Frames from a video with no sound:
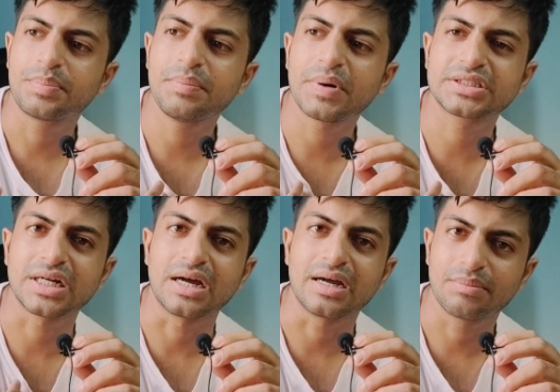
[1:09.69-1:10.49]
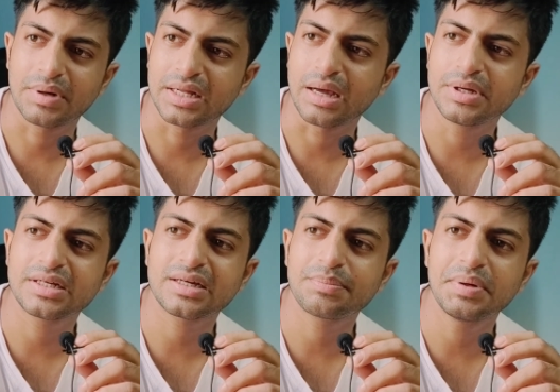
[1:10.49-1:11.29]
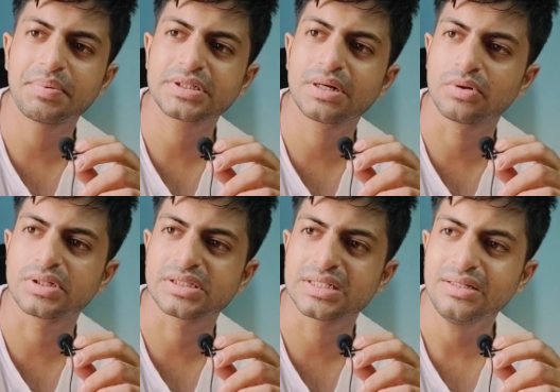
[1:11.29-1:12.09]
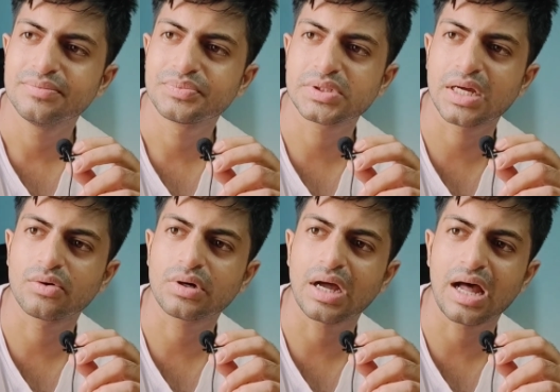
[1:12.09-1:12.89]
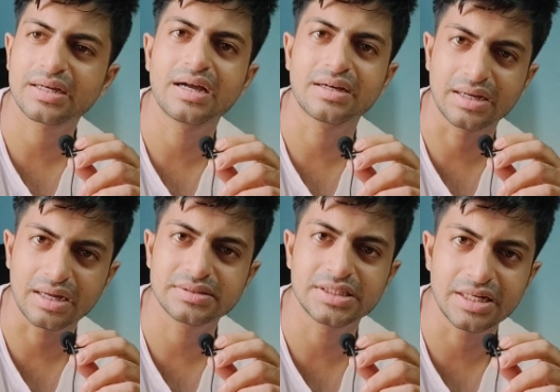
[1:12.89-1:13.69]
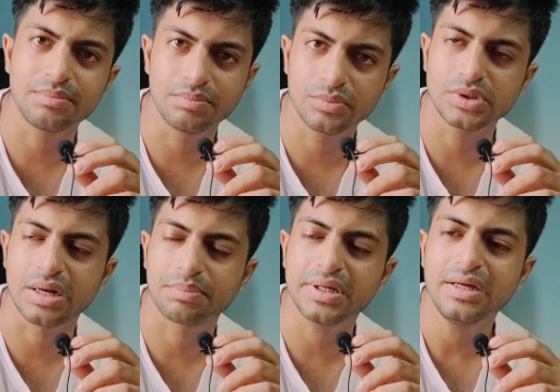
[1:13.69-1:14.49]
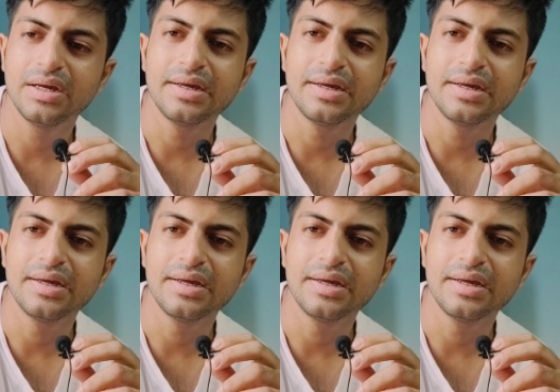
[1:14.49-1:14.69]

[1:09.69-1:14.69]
পিপাসা মানে আমি এটাকে পিপাসা বলতেছি যাই হোক আকাঙ্ক্ষা যেটাই বুঝেন আপনি